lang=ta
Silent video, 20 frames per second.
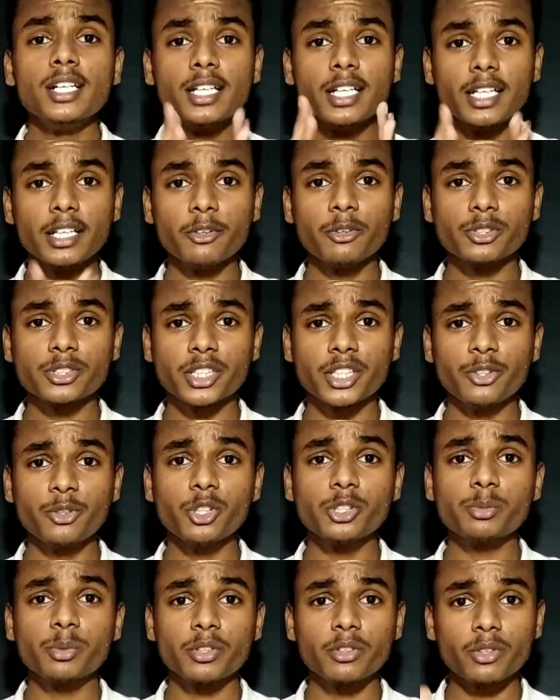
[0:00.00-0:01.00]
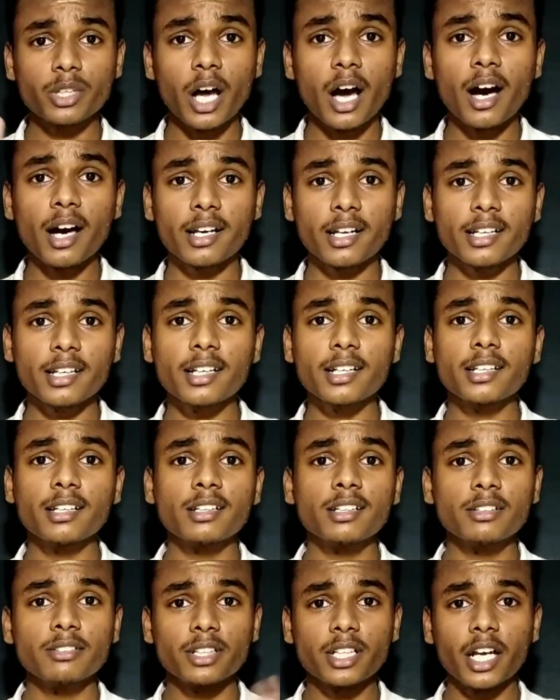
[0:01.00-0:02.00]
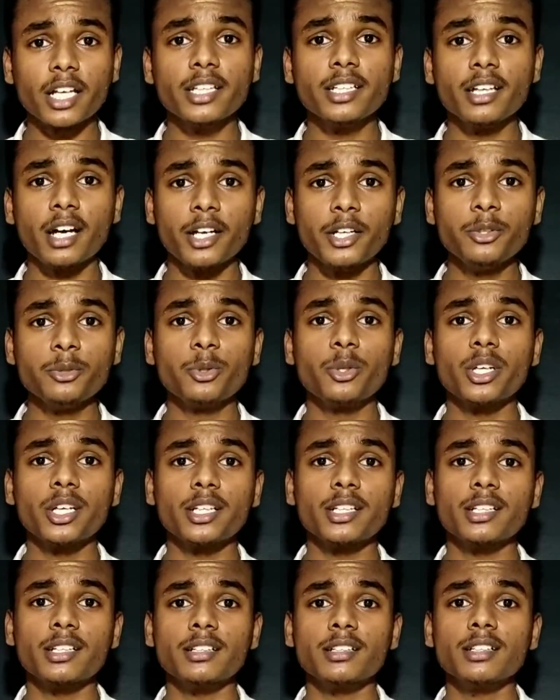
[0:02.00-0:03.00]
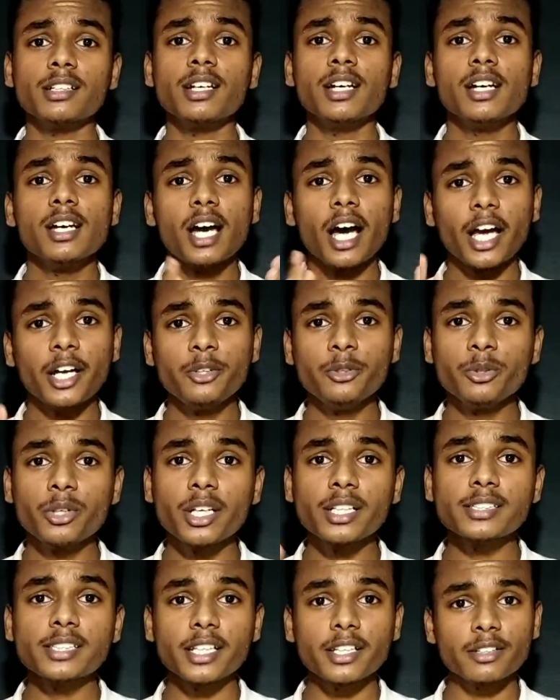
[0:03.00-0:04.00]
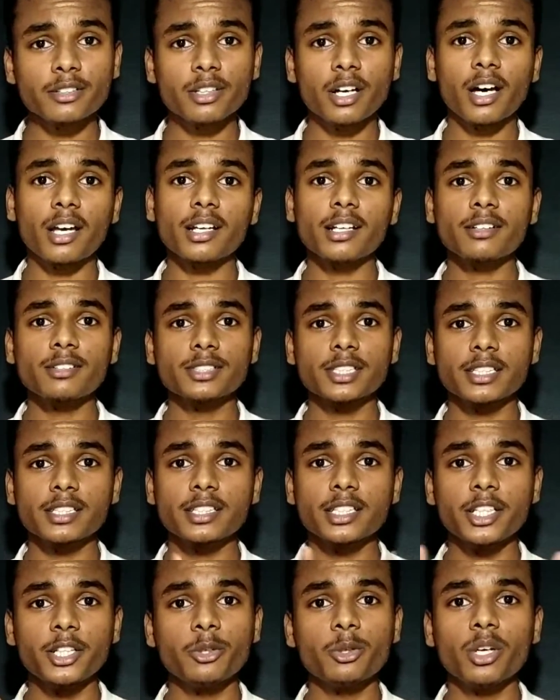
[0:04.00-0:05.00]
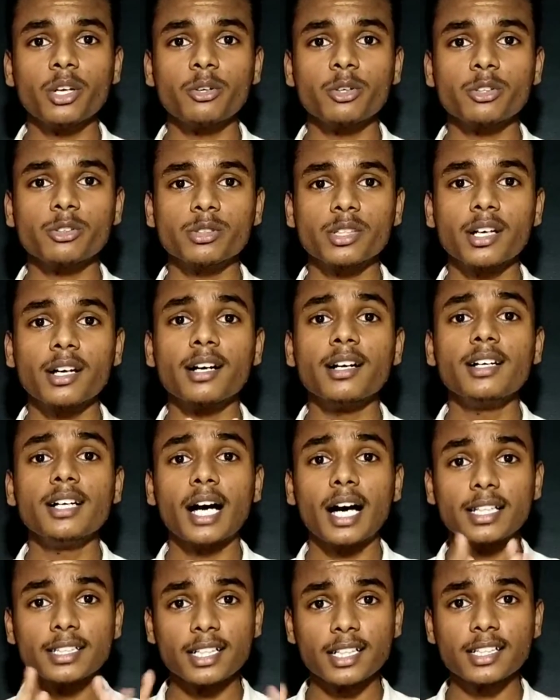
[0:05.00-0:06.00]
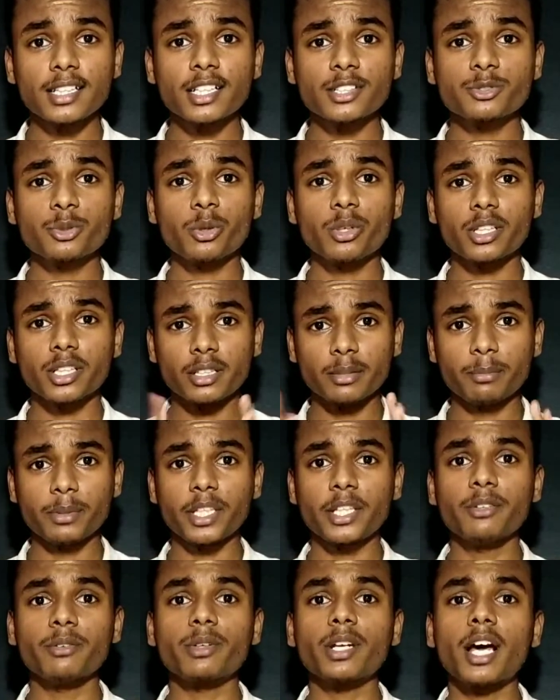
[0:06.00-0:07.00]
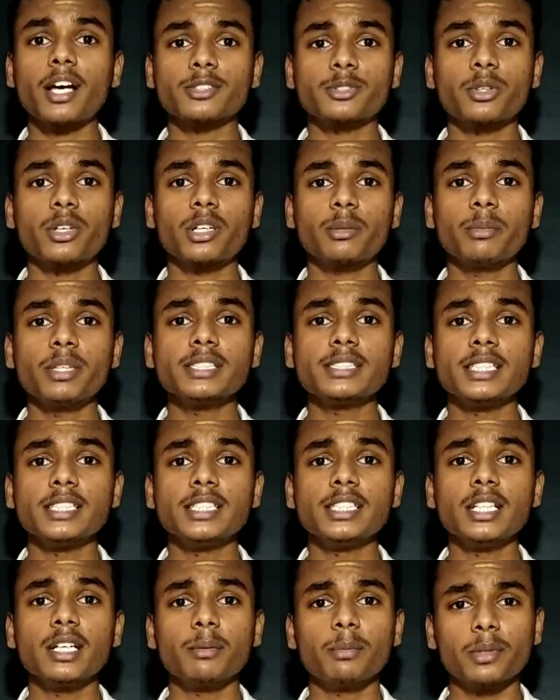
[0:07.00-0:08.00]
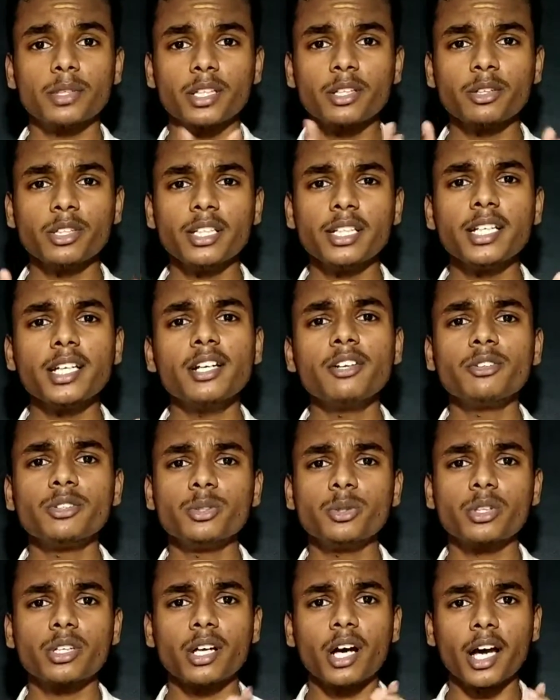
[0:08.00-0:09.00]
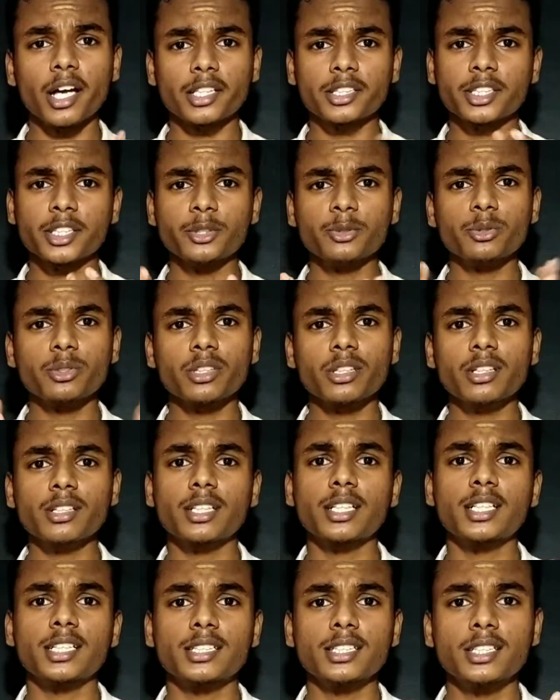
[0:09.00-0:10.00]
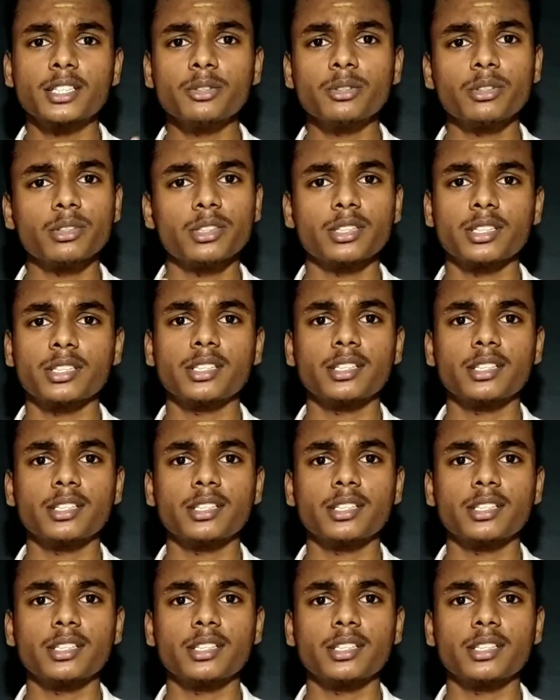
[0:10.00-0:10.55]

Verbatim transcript: நீங்கள் ஒரு செகண்ட் யோசிப்பாங்க ஒரு ஆறாயிரம் எங்கே இருக்குது வெறும் ஐ ஐநூறுரூவா எங்கே இருக்குது ஐநூறுரூவாய்க்கு செய்கிறதும் ஆறாயிரம் செய்கிறது ஈக்குவலாக வருங்களா அதனால தான் நான் சொல்கிறேன் இப்போ நீங்கள் நான் சொல்கிற மாதிரி செஞ்சீங்க அப்படின்னா நியர்லி வந்து ஒரு ஆயிரத்தி ஐநூறுரூவா கிட்டத்தட்ட ஒரு